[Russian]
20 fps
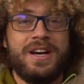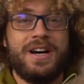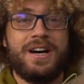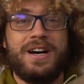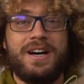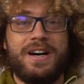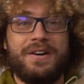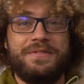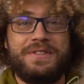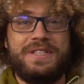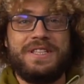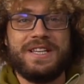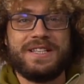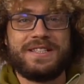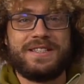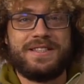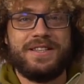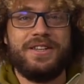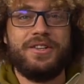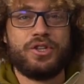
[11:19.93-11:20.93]
Э,
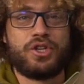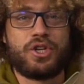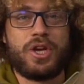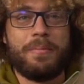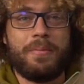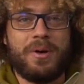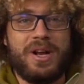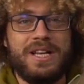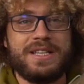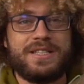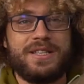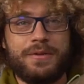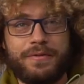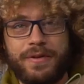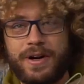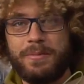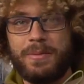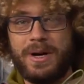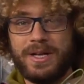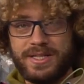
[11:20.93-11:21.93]
все ссылочки, полезная
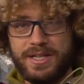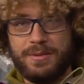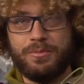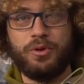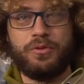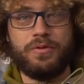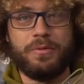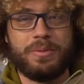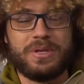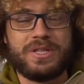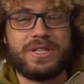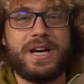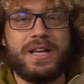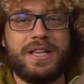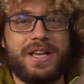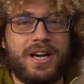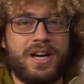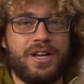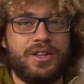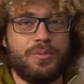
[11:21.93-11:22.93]
информация будет в
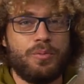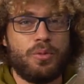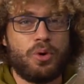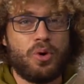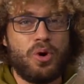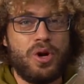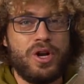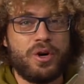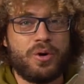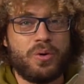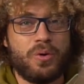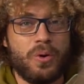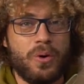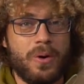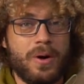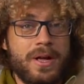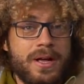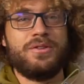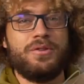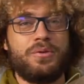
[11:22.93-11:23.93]
описании к этому ролику.